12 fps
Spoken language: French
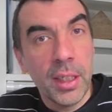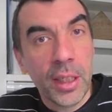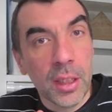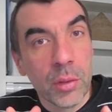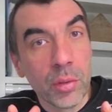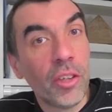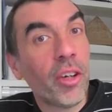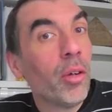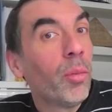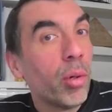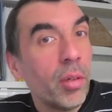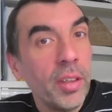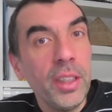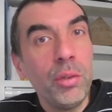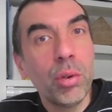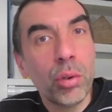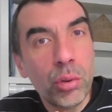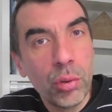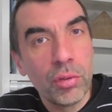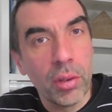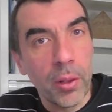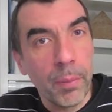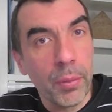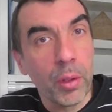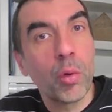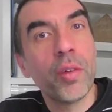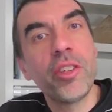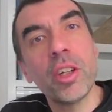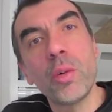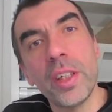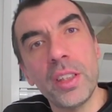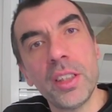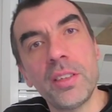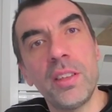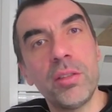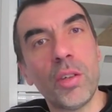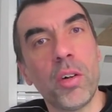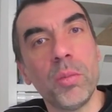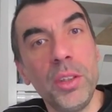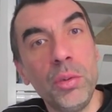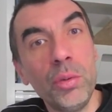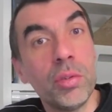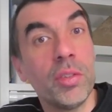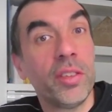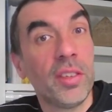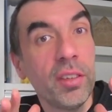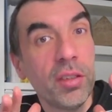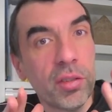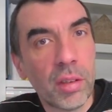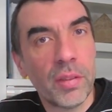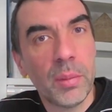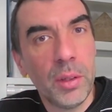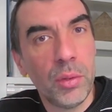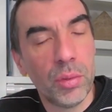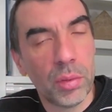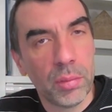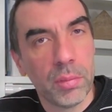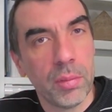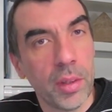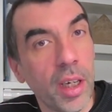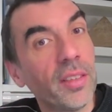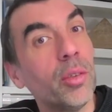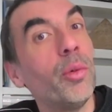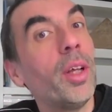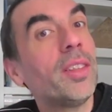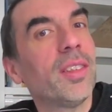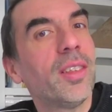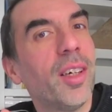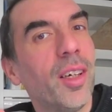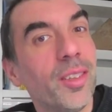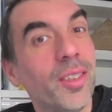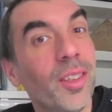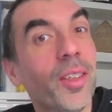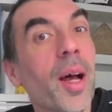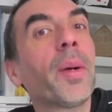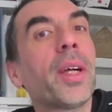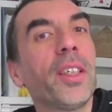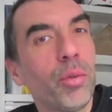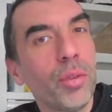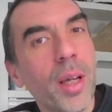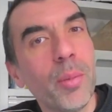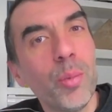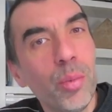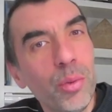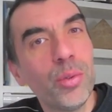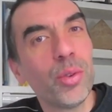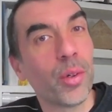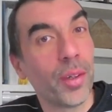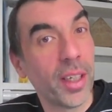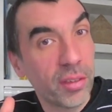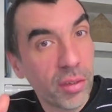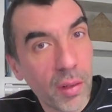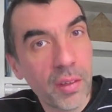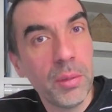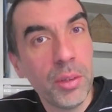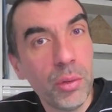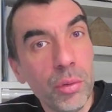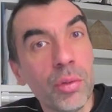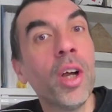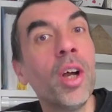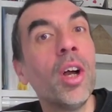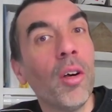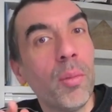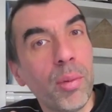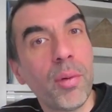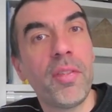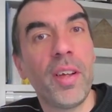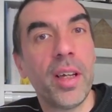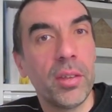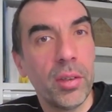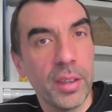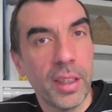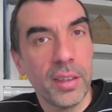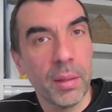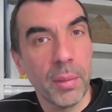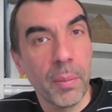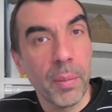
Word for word: Donc déjà, le brevet, il dure deux heures. Donc on va déjà convertir ces heures en minutes, c'est 120 minutes. Là, ça nous laisse l'impression d'un peu plus de temps. On a 120 minutes pour faire notre examen.